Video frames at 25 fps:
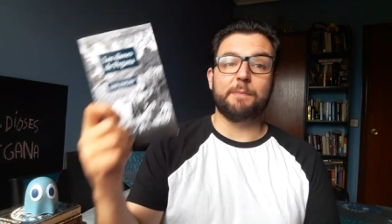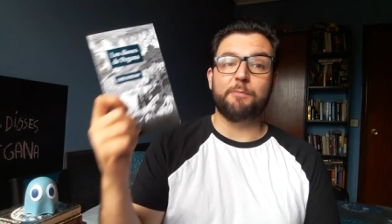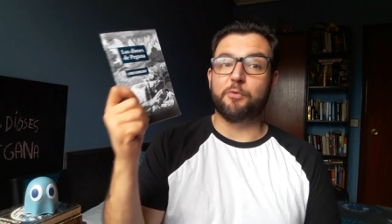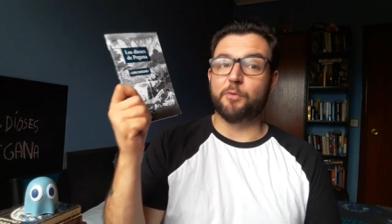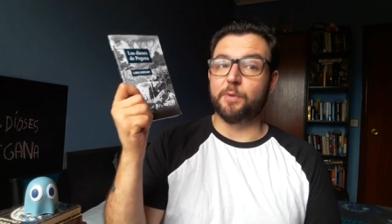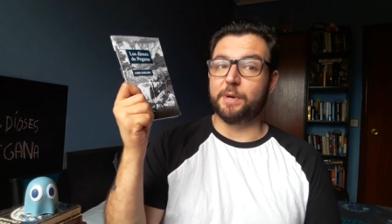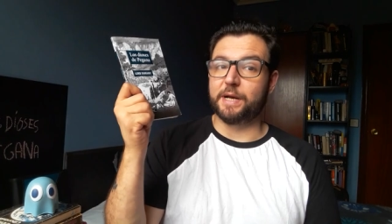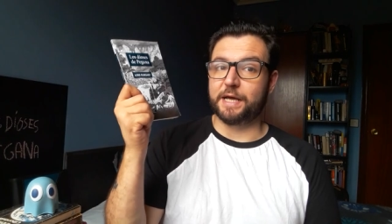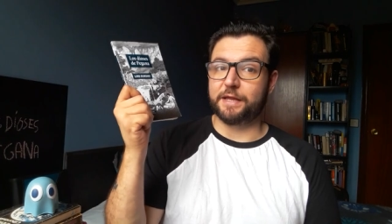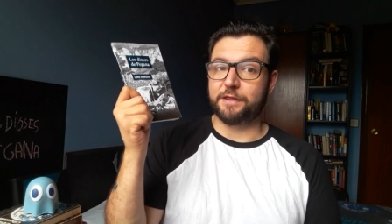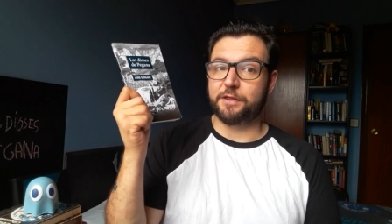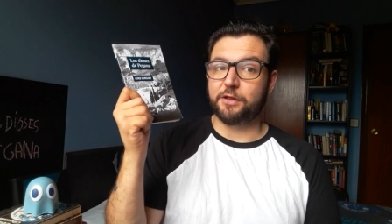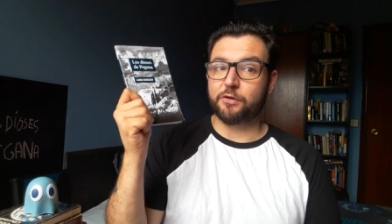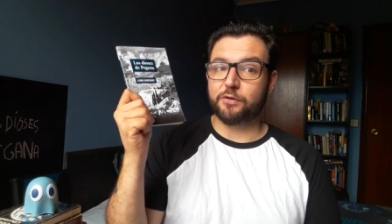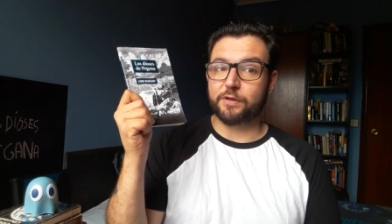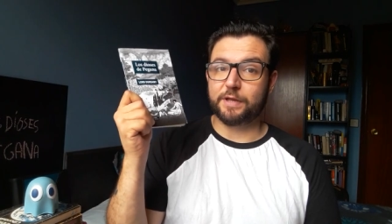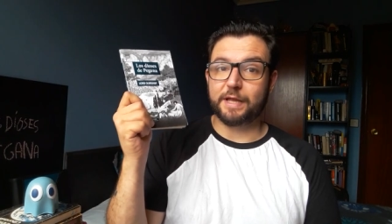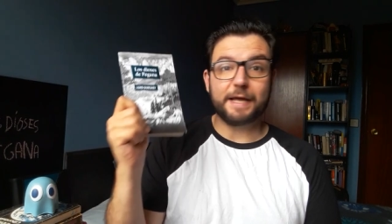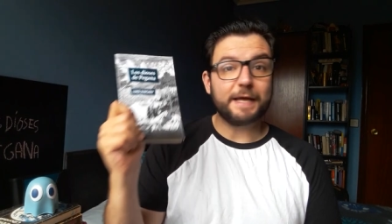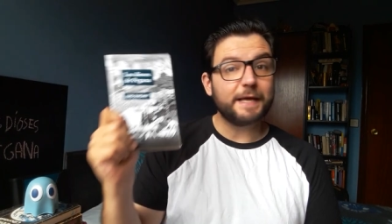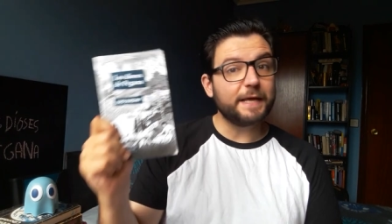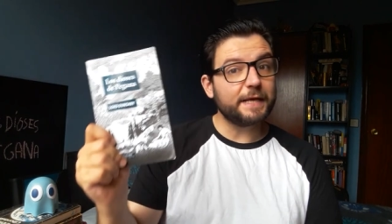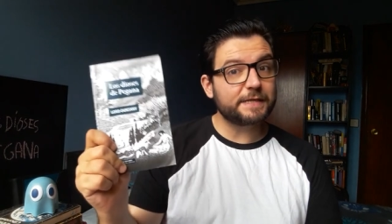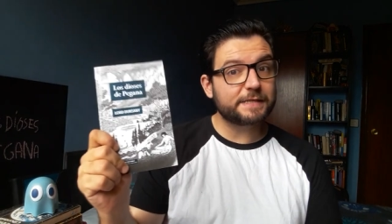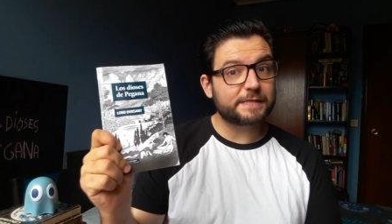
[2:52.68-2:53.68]
la publicación
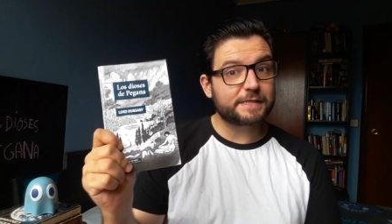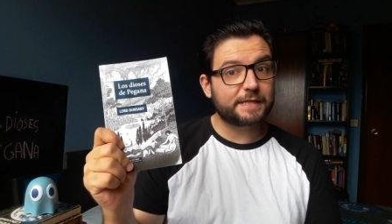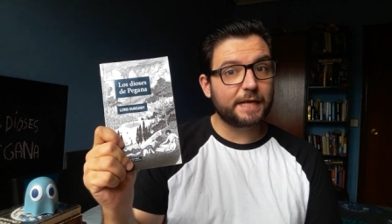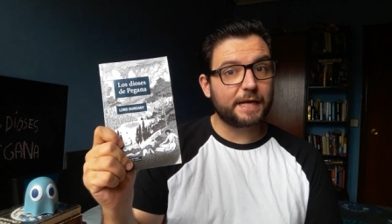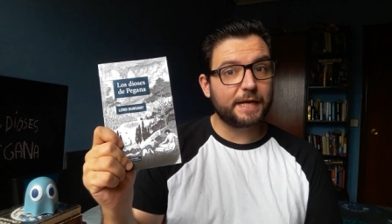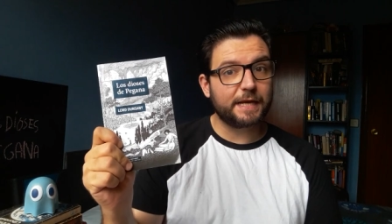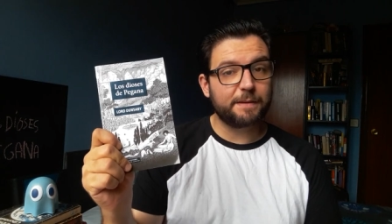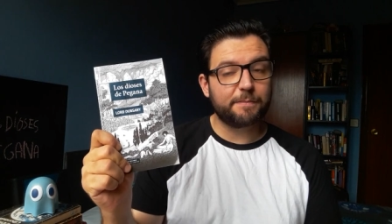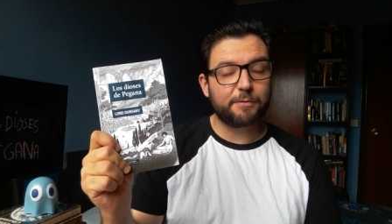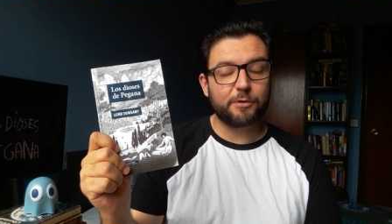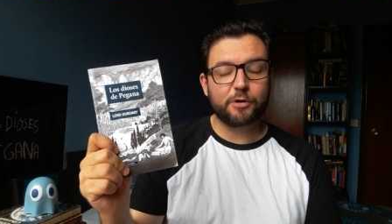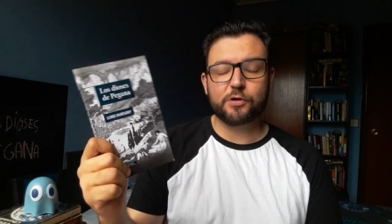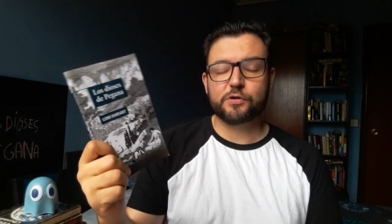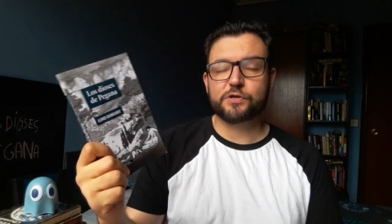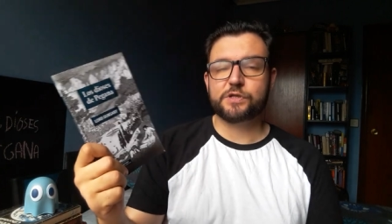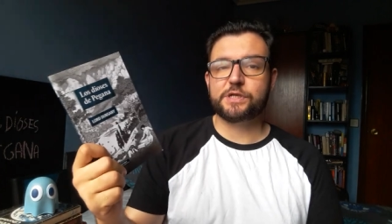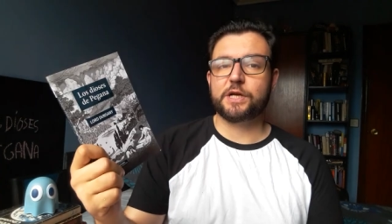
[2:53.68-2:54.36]
de este libro,